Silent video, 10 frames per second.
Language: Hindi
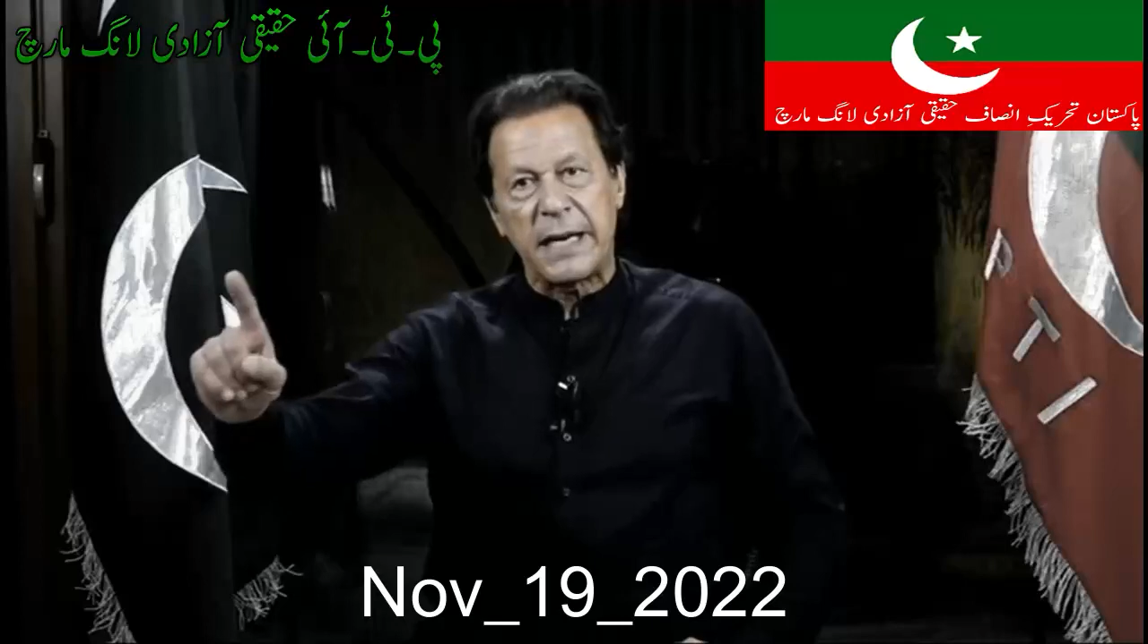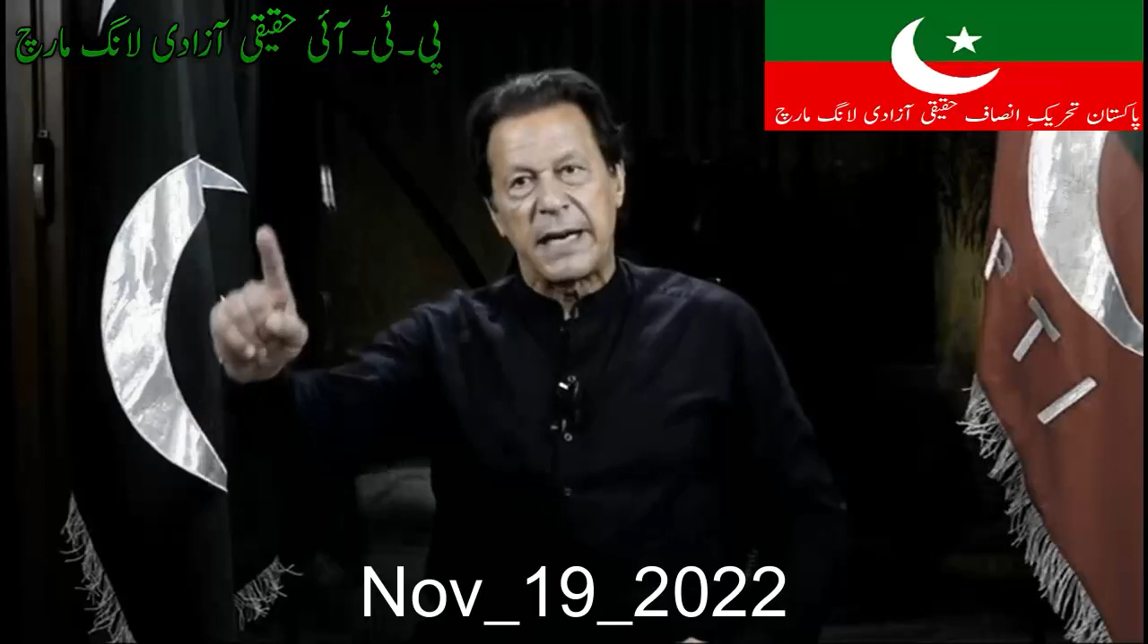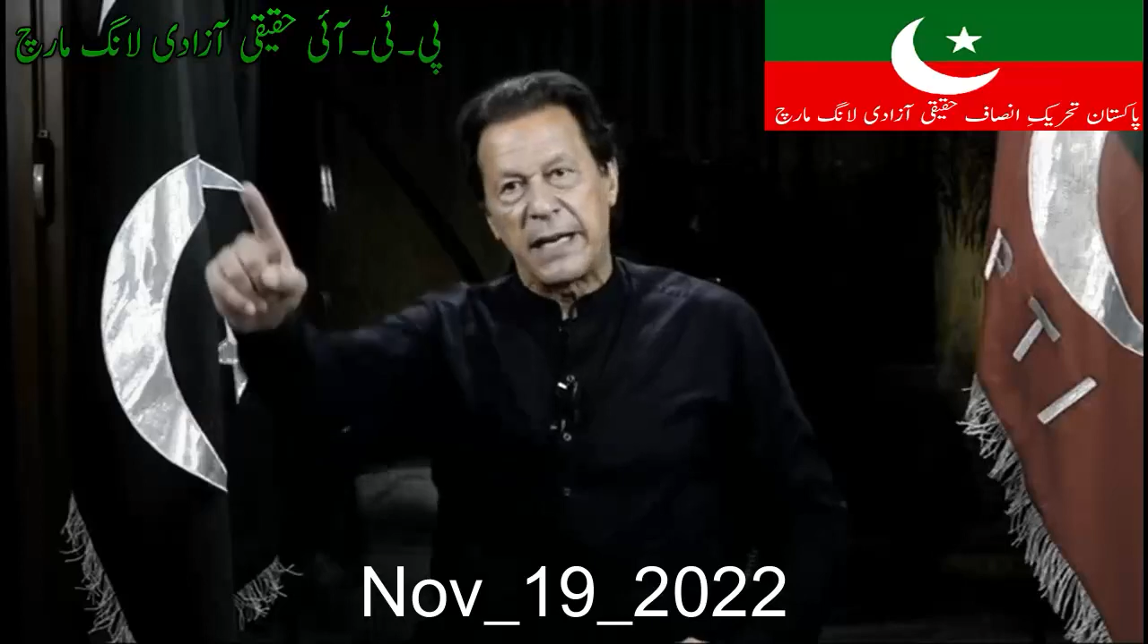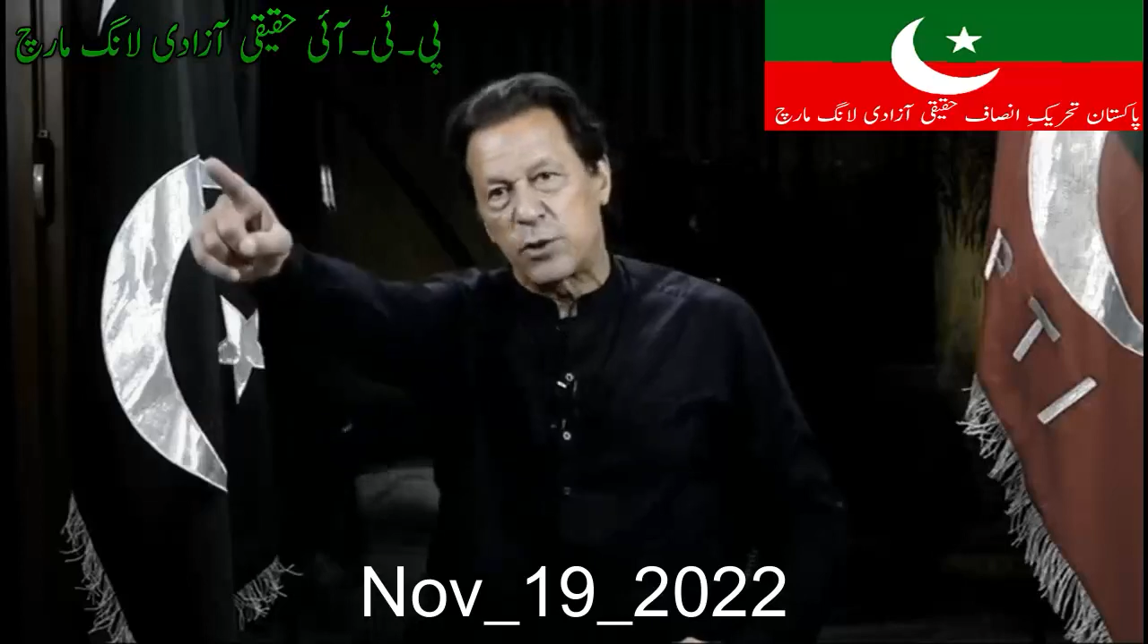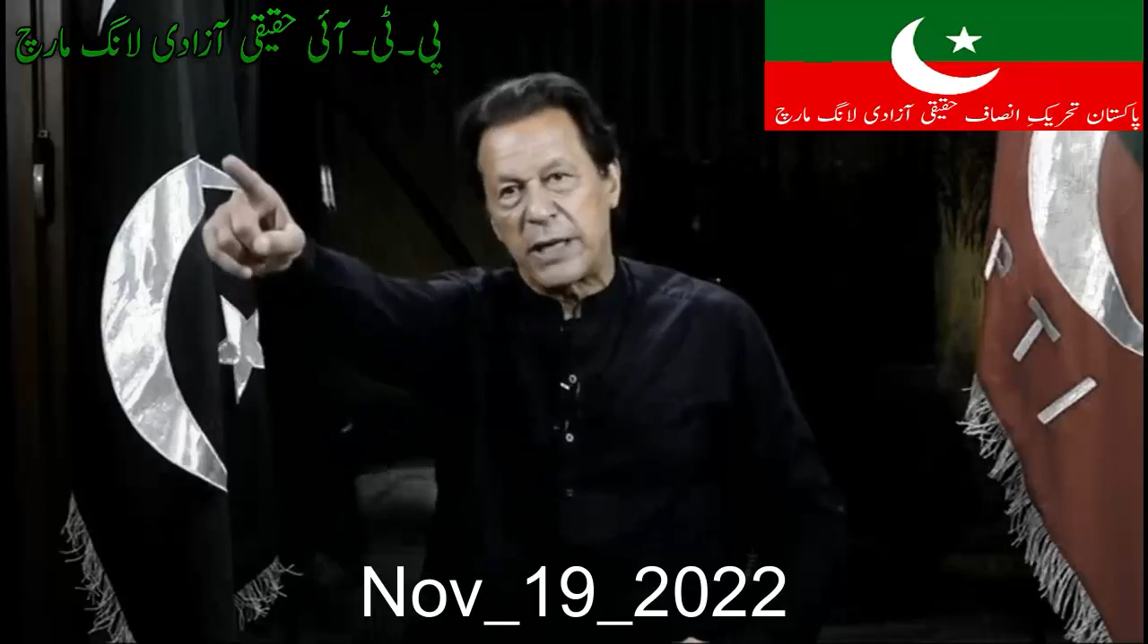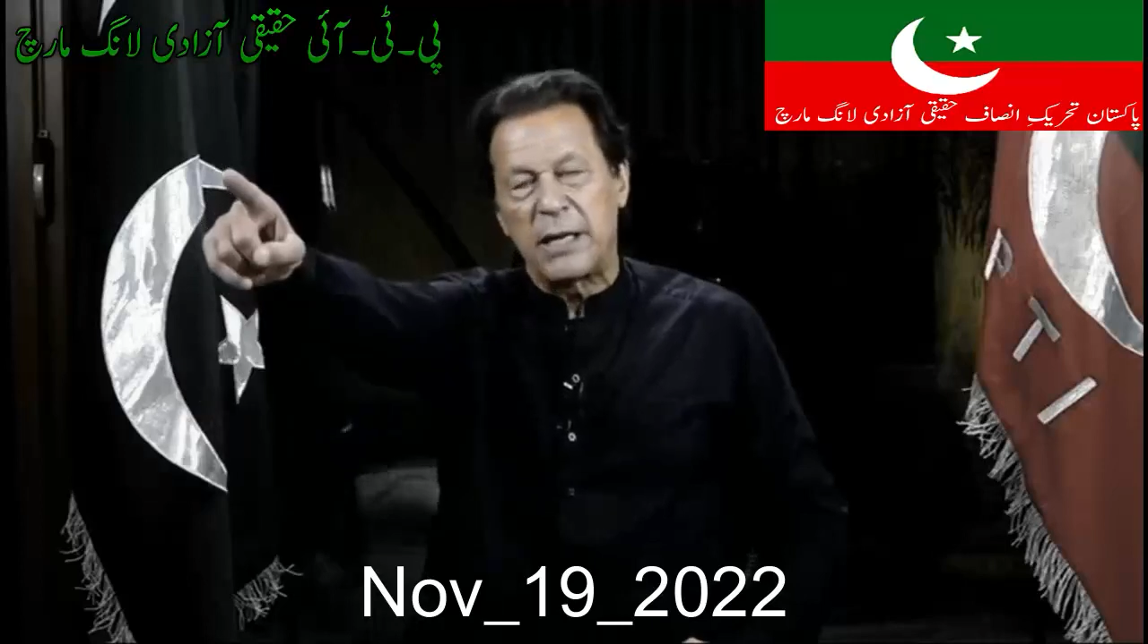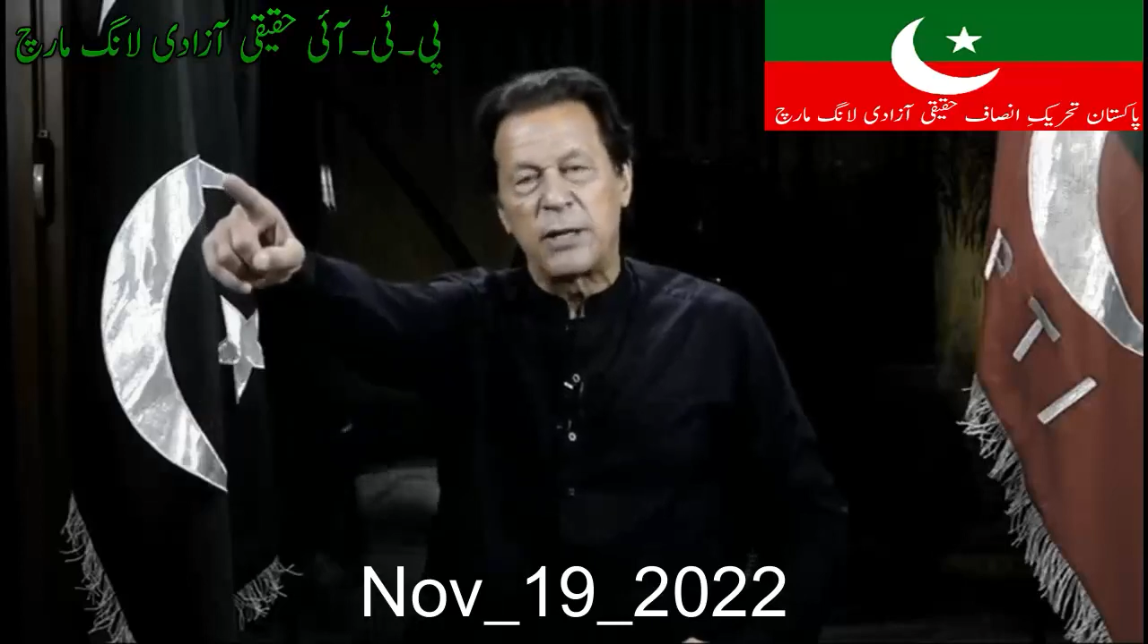करेंगे तेल